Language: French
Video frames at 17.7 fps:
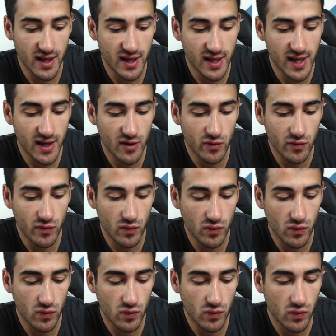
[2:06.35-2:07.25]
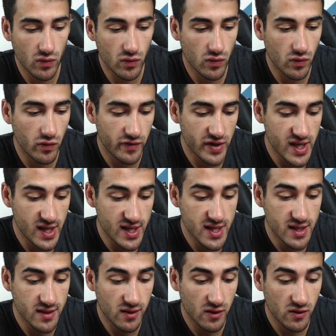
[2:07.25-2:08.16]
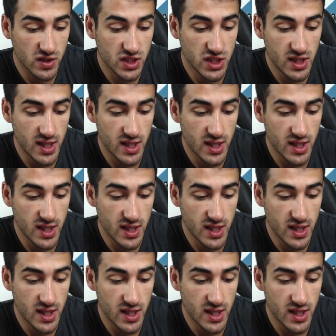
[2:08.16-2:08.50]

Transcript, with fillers: Là, on, va y aller tranquille.